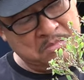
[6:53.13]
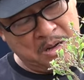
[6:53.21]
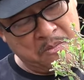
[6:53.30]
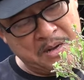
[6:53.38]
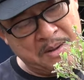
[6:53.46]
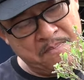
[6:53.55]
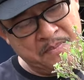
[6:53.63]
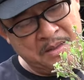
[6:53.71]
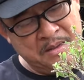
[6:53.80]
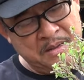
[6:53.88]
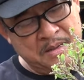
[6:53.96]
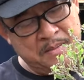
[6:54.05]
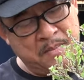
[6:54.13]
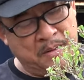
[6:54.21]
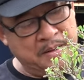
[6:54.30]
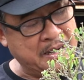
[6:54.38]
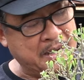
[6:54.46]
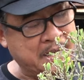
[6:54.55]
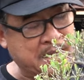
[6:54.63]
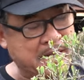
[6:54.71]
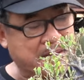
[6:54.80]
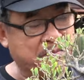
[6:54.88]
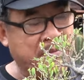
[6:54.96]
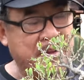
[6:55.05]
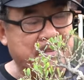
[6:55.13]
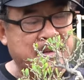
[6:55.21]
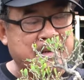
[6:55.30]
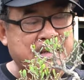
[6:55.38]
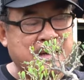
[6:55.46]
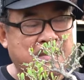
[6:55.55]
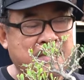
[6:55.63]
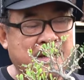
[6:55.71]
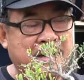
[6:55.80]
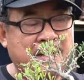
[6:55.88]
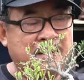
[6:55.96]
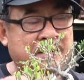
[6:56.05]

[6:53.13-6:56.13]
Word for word: nhậu dữ lắm mỗi lần à, làm phim vừa xong hả